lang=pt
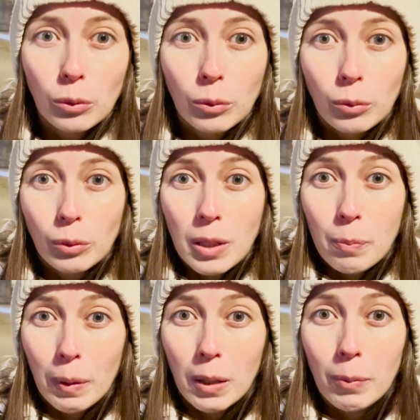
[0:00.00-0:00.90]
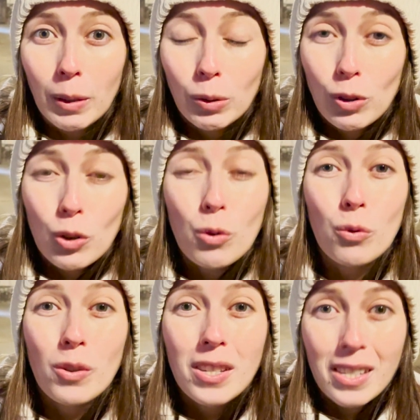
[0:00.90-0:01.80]
um experimento de
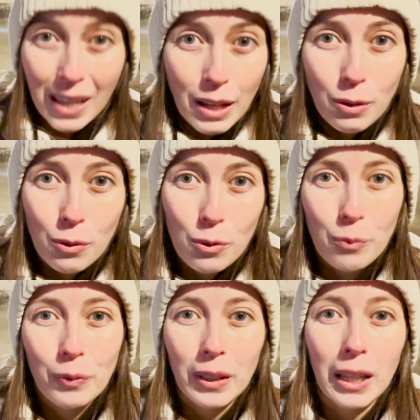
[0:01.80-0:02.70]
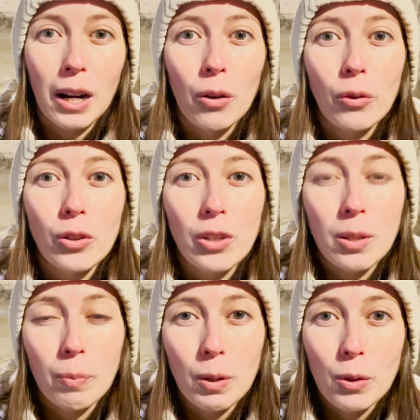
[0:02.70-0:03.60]
sucesso, que era onde
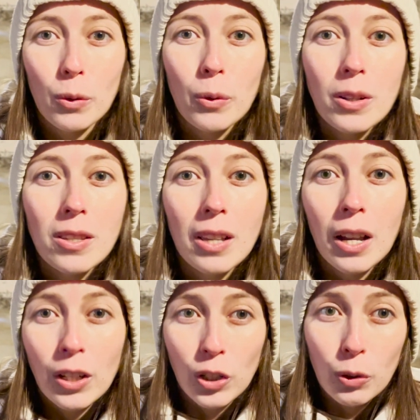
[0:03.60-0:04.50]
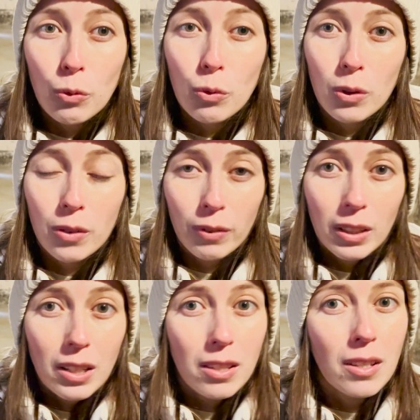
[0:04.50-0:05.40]
as pessoas tinham suas
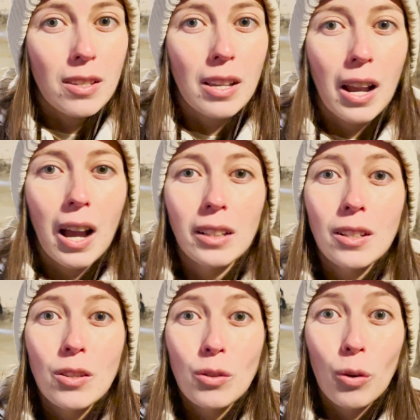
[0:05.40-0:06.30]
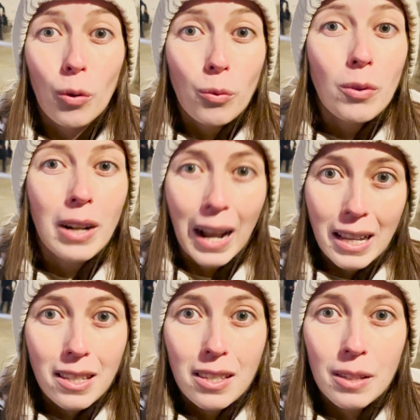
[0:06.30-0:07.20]
vidas encerradas com o
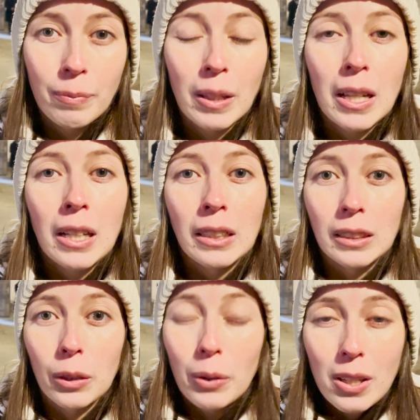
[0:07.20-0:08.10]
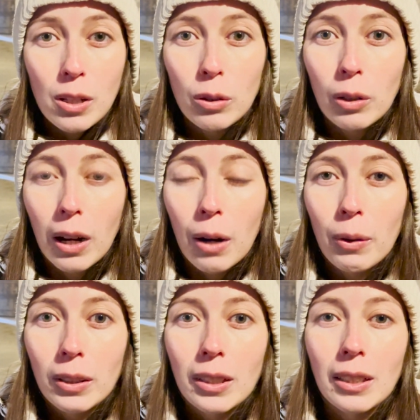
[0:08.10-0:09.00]
gás. Então esse
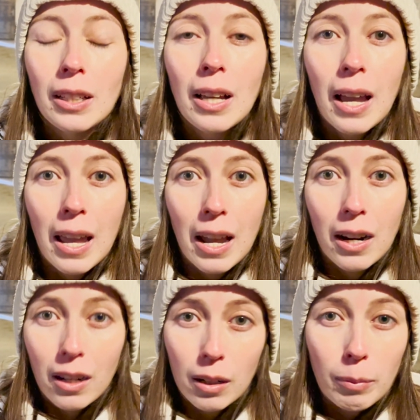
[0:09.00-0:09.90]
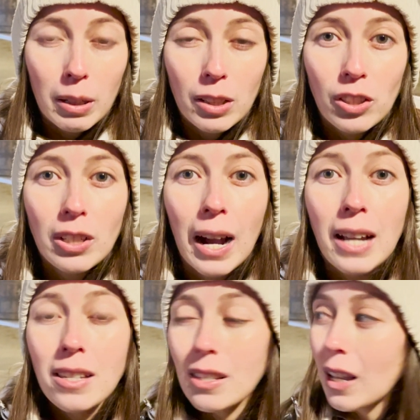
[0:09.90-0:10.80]
local aqui é a câmara de
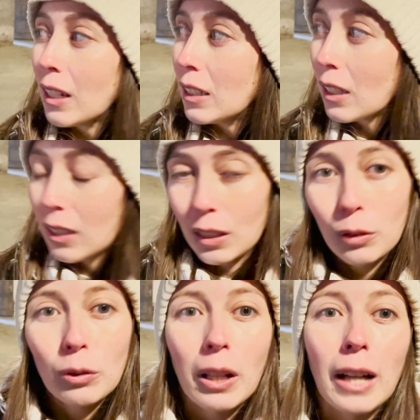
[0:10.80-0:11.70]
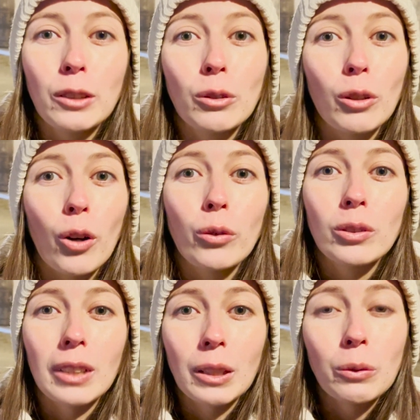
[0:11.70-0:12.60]
gás e aqui do lado logo
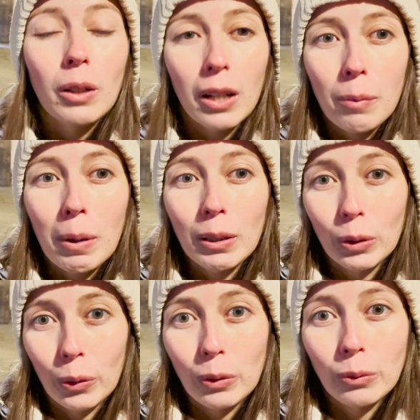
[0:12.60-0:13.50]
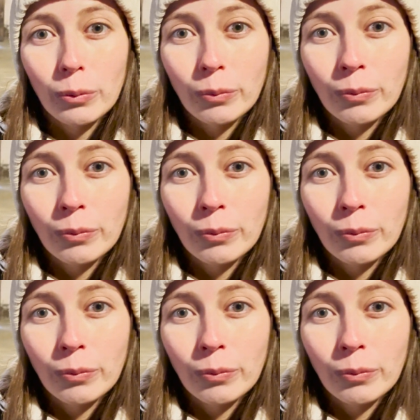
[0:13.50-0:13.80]
tem o crematório. E